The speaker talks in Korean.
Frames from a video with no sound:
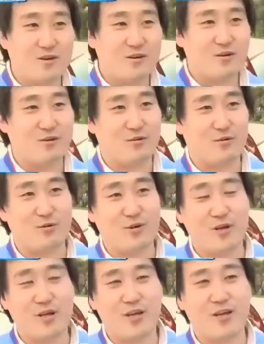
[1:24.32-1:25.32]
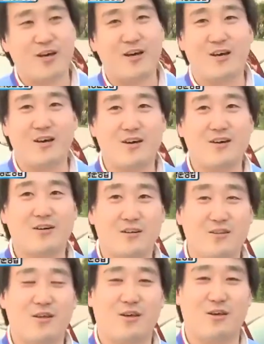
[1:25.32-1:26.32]
어, 코너링이나
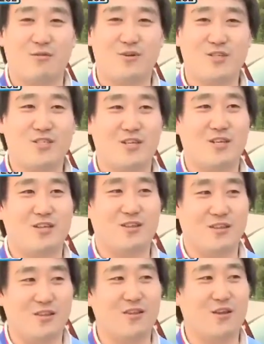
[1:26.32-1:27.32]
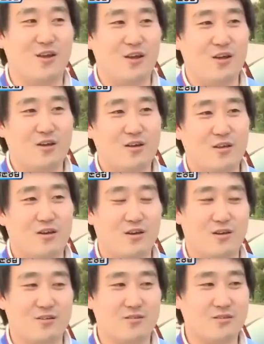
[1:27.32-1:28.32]
그런데 훨씬 그냥
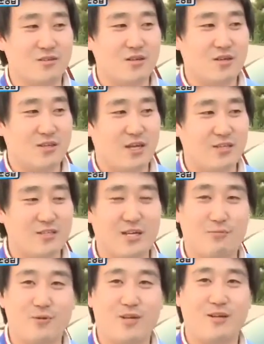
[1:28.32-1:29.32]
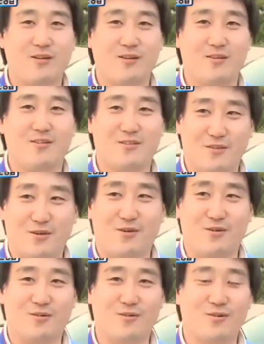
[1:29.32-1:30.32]
다른 차보다는
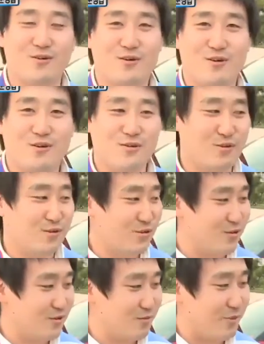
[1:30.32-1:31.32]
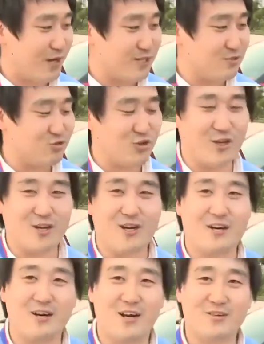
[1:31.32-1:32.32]
더 빠른
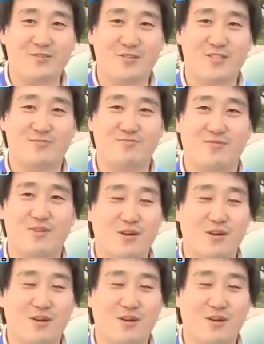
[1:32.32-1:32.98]
주행과 할 수 있습니다.